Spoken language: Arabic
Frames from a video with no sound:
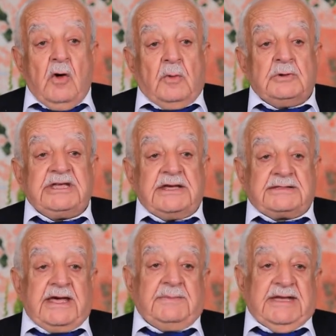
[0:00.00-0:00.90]
ومدير
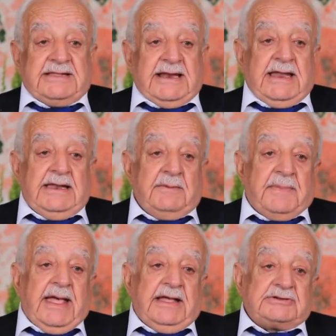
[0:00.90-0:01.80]
تربيه الخليل
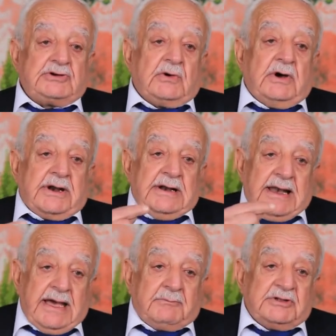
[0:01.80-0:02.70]
باعت شكر
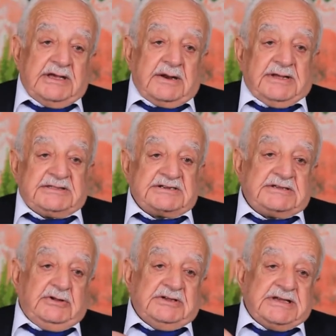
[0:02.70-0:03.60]
لمدير مدرسه
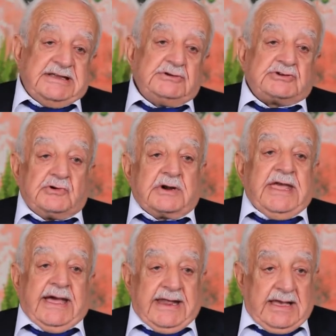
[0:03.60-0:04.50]
الحسين
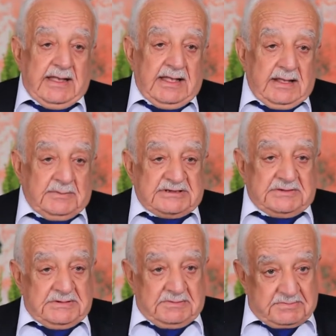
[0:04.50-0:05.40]
يشكرني انا
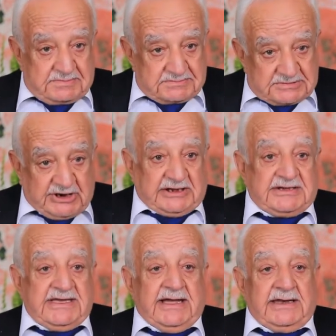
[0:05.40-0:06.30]

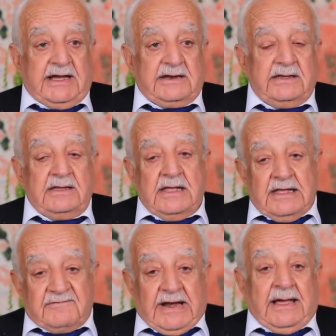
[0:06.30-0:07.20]
شخصيا يعني
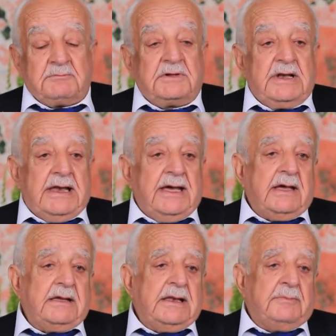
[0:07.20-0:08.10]
فالحمد
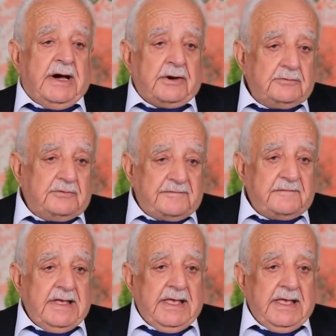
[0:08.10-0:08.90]
لله المعروف